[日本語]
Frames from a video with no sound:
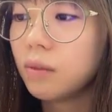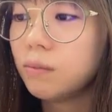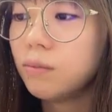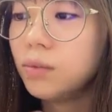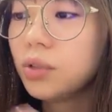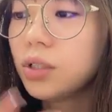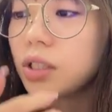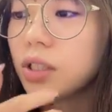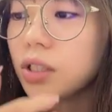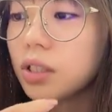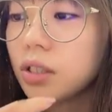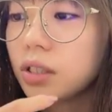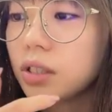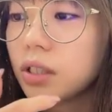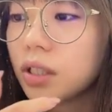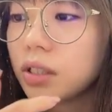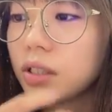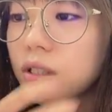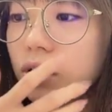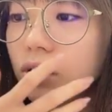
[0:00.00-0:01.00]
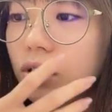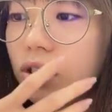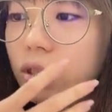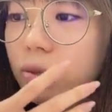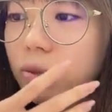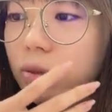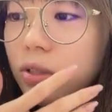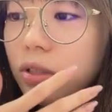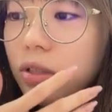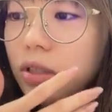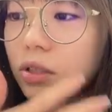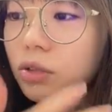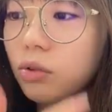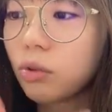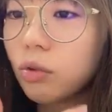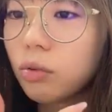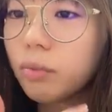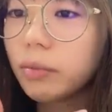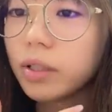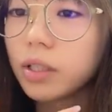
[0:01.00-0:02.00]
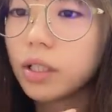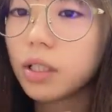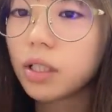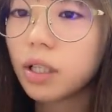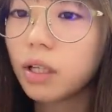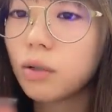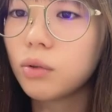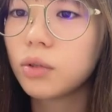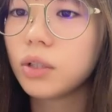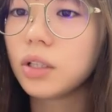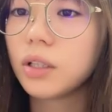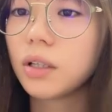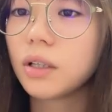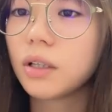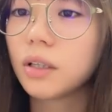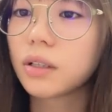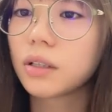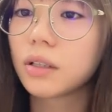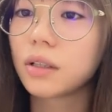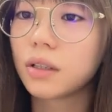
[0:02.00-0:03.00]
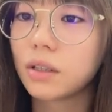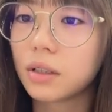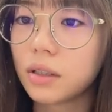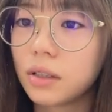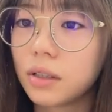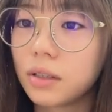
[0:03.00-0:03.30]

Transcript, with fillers: ムチってしてる自分ってそこまで過去になかったから